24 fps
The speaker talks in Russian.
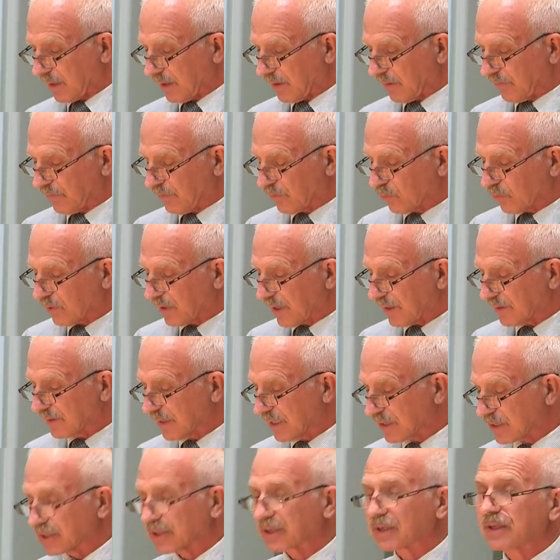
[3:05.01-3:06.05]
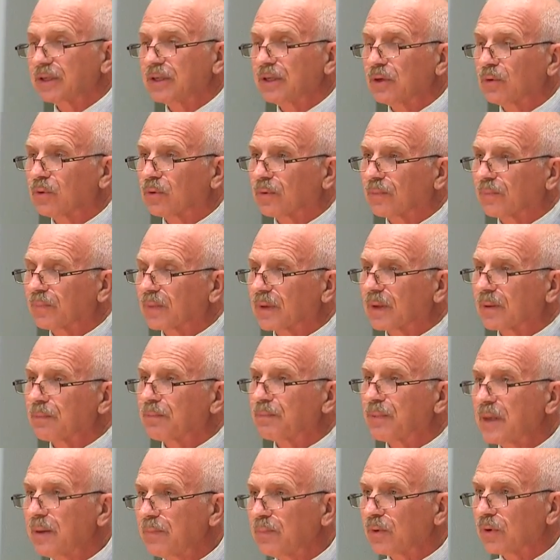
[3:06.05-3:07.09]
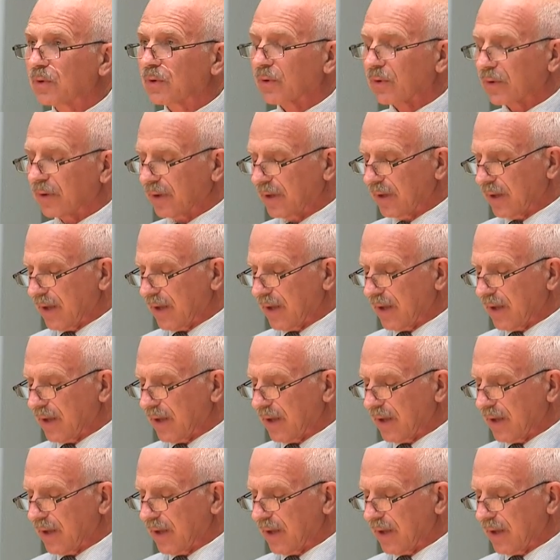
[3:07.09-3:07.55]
в руках наших книгу, Библию,